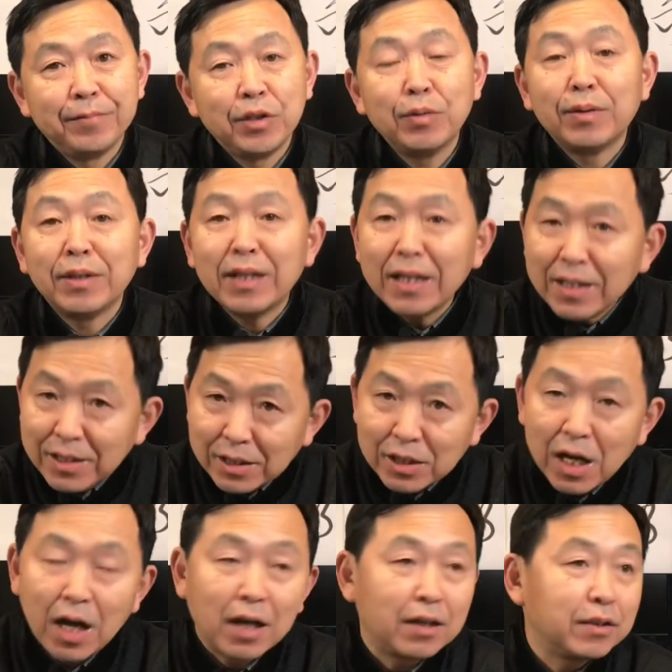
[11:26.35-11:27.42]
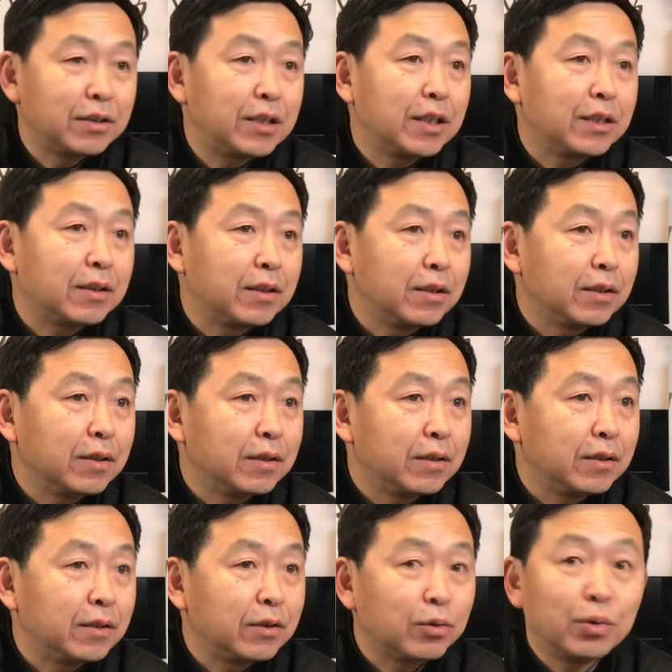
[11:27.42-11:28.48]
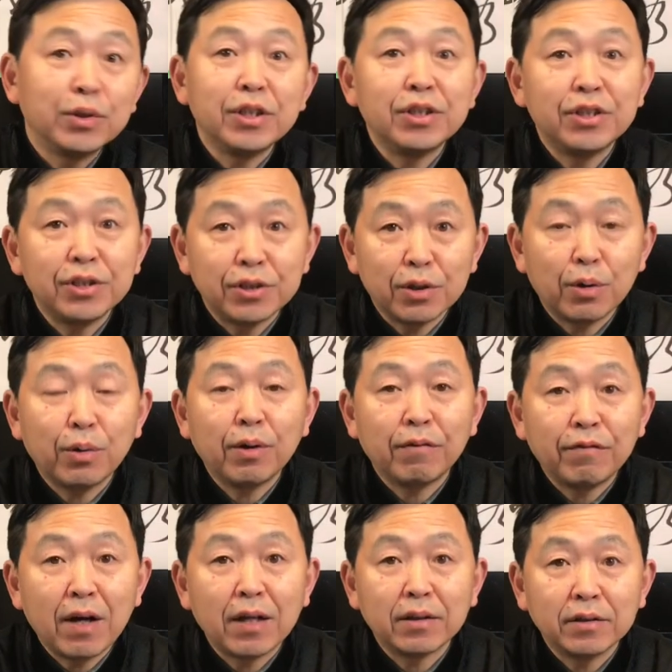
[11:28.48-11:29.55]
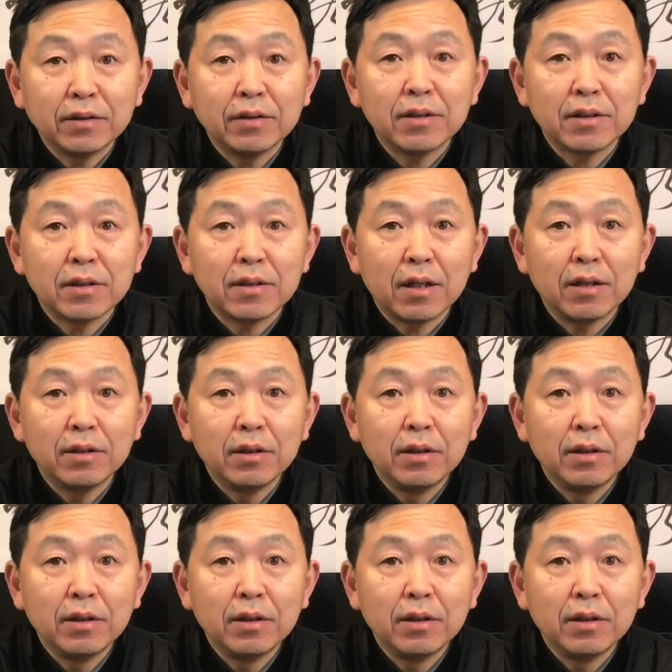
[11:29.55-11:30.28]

因为那一场这个国际记者会放鸽子呢，